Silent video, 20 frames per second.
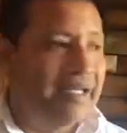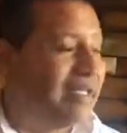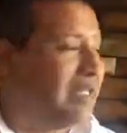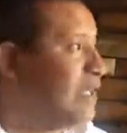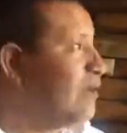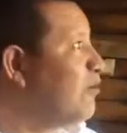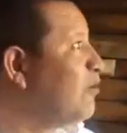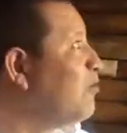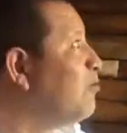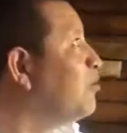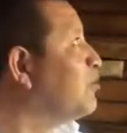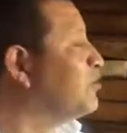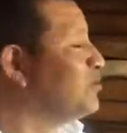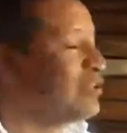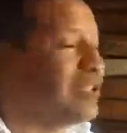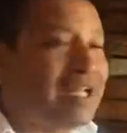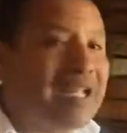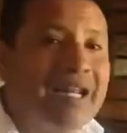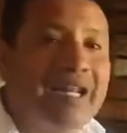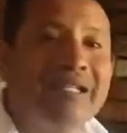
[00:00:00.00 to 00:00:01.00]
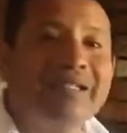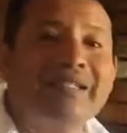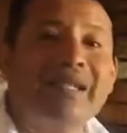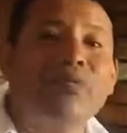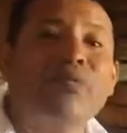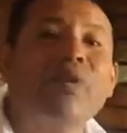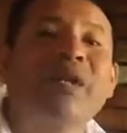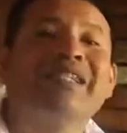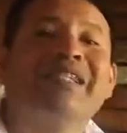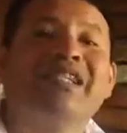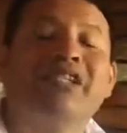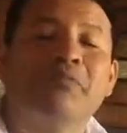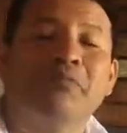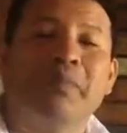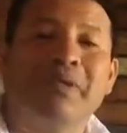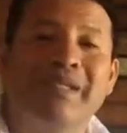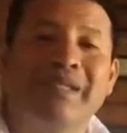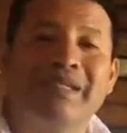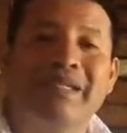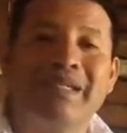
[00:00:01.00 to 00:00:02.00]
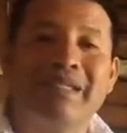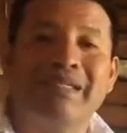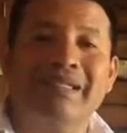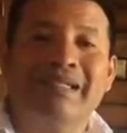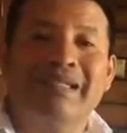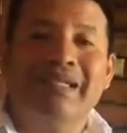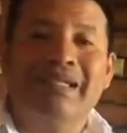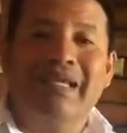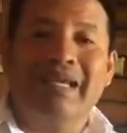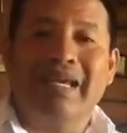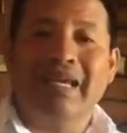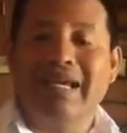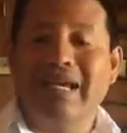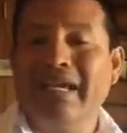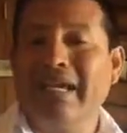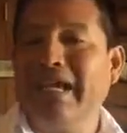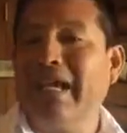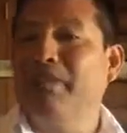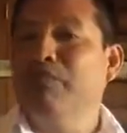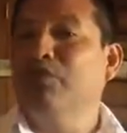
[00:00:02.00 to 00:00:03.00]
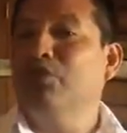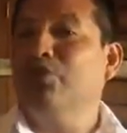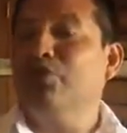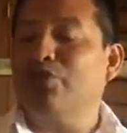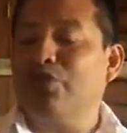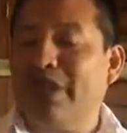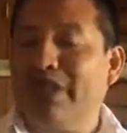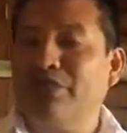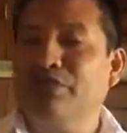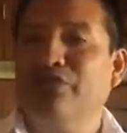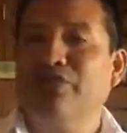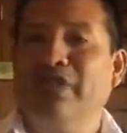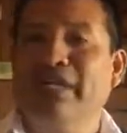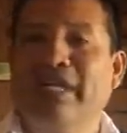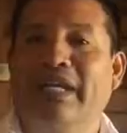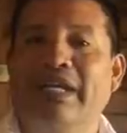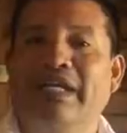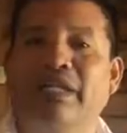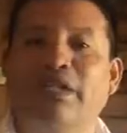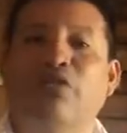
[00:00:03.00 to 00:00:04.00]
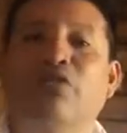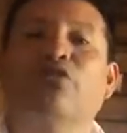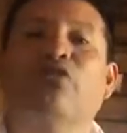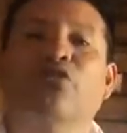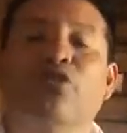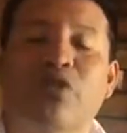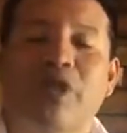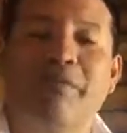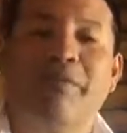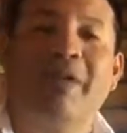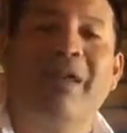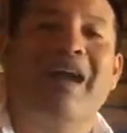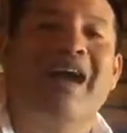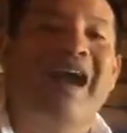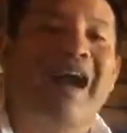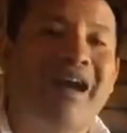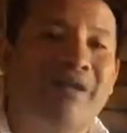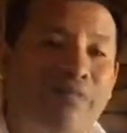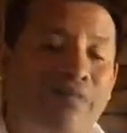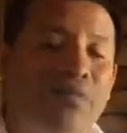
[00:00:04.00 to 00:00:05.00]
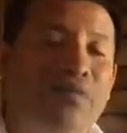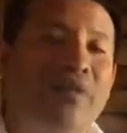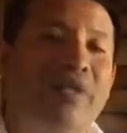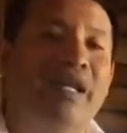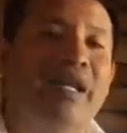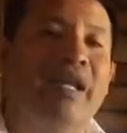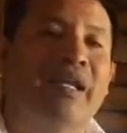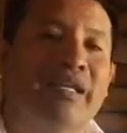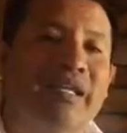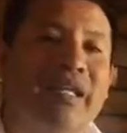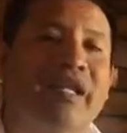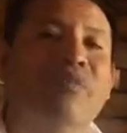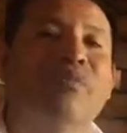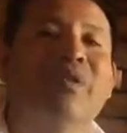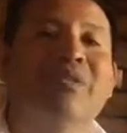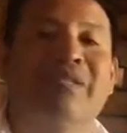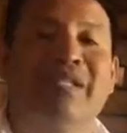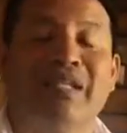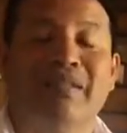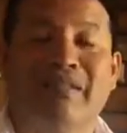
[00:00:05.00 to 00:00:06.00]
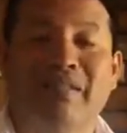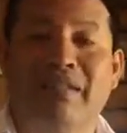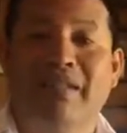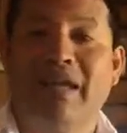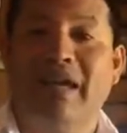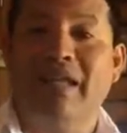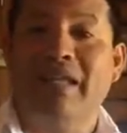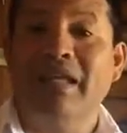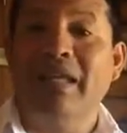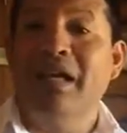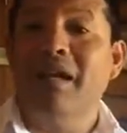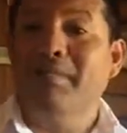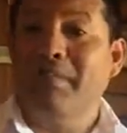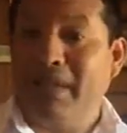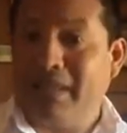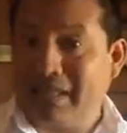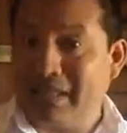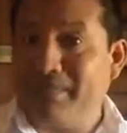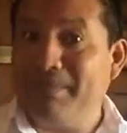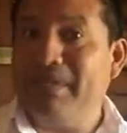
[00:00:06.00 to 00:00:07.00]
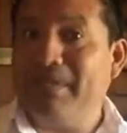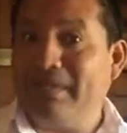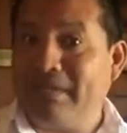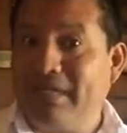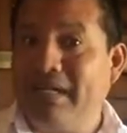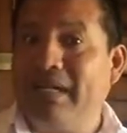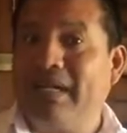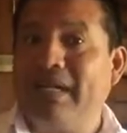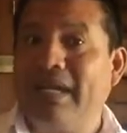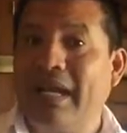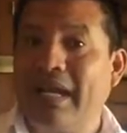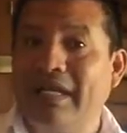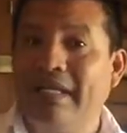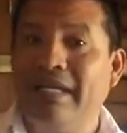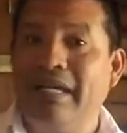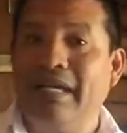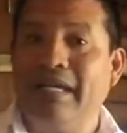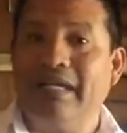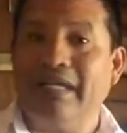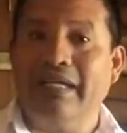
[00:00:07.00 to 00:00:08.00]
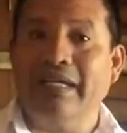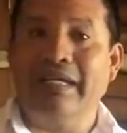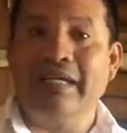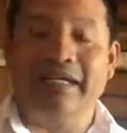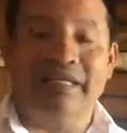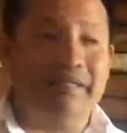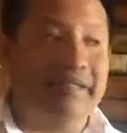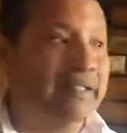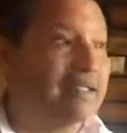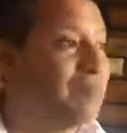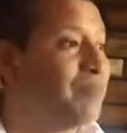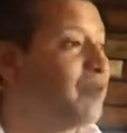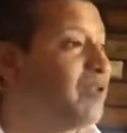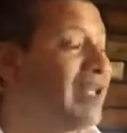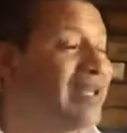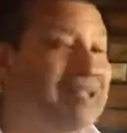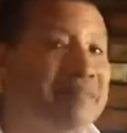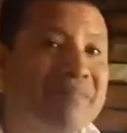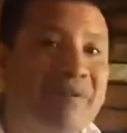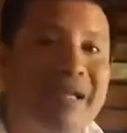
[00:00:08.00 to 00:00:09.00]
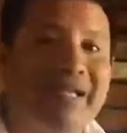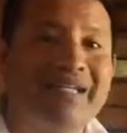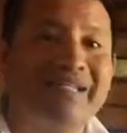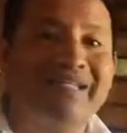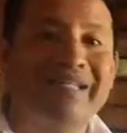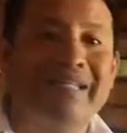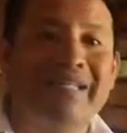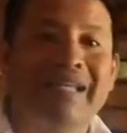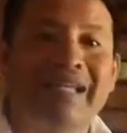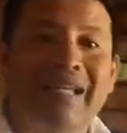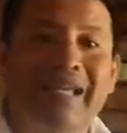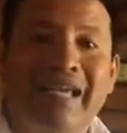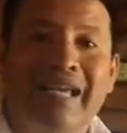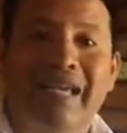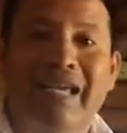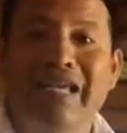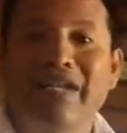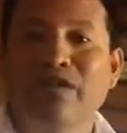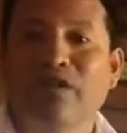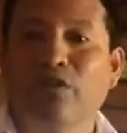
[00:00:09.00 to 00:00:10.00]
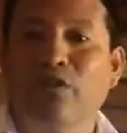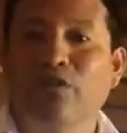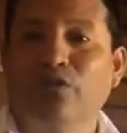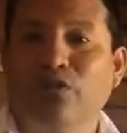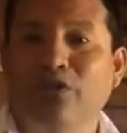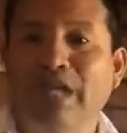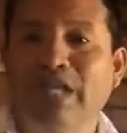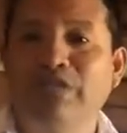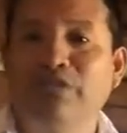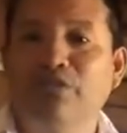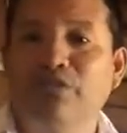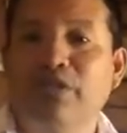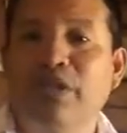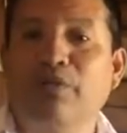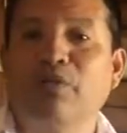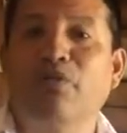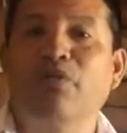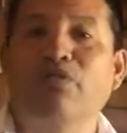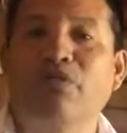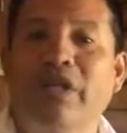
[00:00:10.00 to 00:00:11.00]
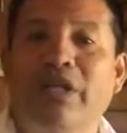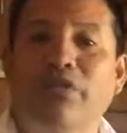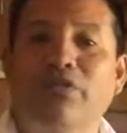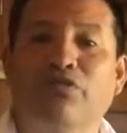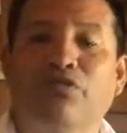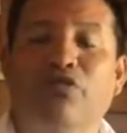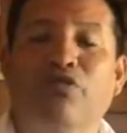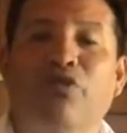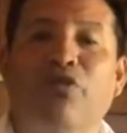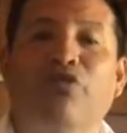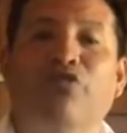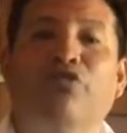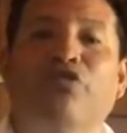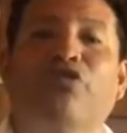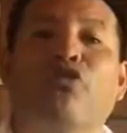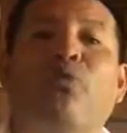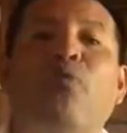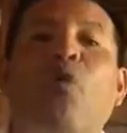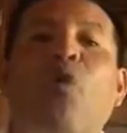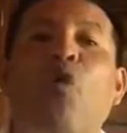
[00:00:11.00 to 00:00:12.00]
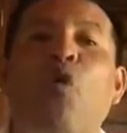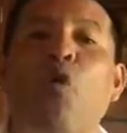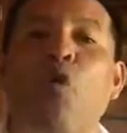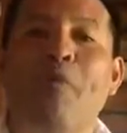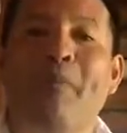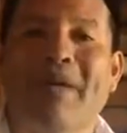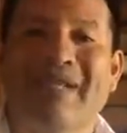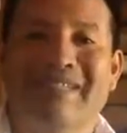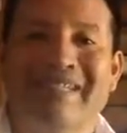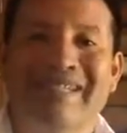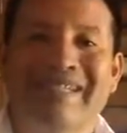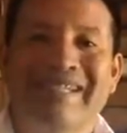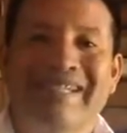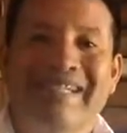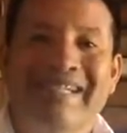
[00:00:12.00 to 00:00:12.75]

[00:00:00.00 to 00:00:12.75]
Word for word: Quiero mostrarles algunas especies que en muchos ranchos cinegéticos todavía abundan aquí en nuestra entidad. Parece mentira que haya eh, este tipo de animales en los ranchos. Algunos de ellos son conocidos como UMAS,